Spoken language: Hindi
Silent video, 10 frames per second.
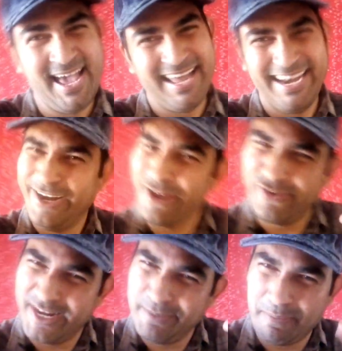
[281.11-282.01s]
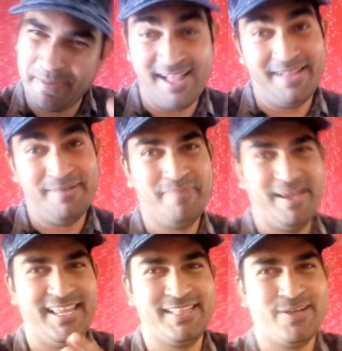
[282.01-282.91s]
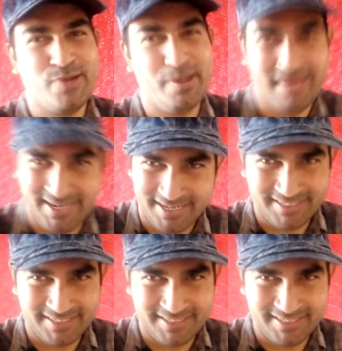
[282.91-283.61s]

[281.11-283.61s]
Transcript: अरे डोंट वरी पापा मैं लेता हूँ मैं